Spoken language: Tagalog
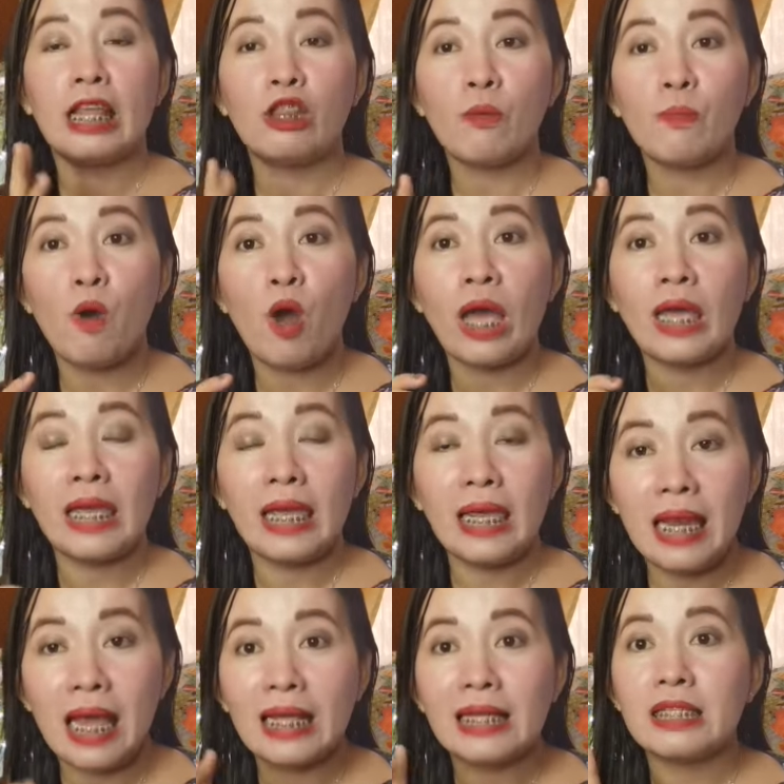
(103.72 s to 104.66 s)
Ito po ay
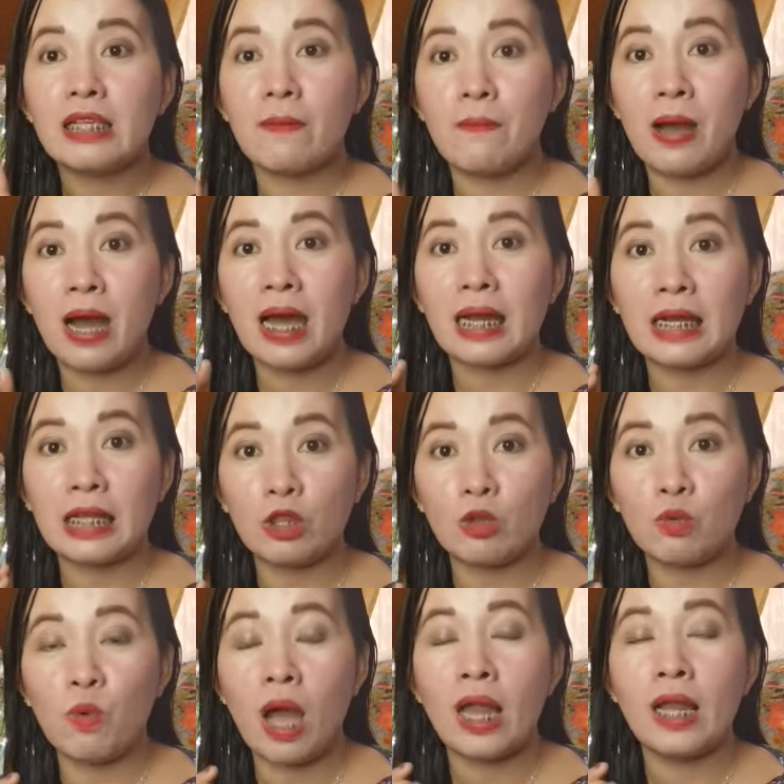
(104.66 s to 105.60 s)
ilan sa mga
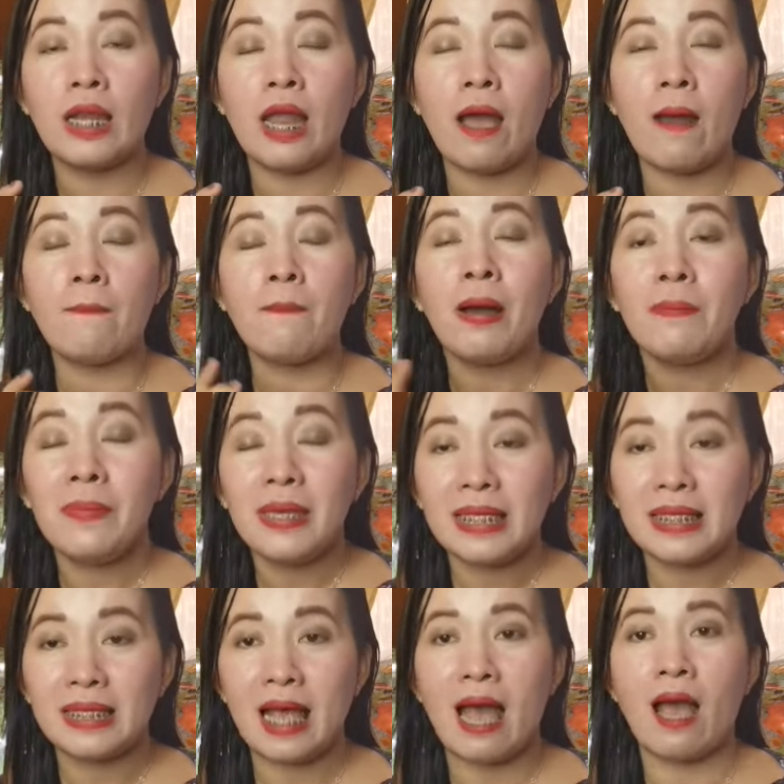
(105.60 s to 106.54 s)
ritual na
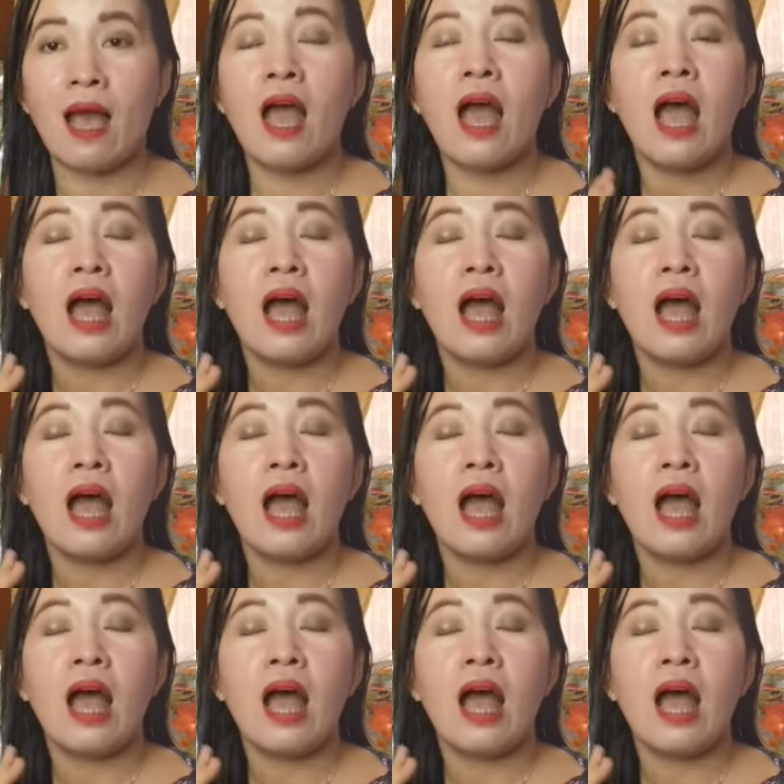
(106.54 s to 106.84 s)
mabisa.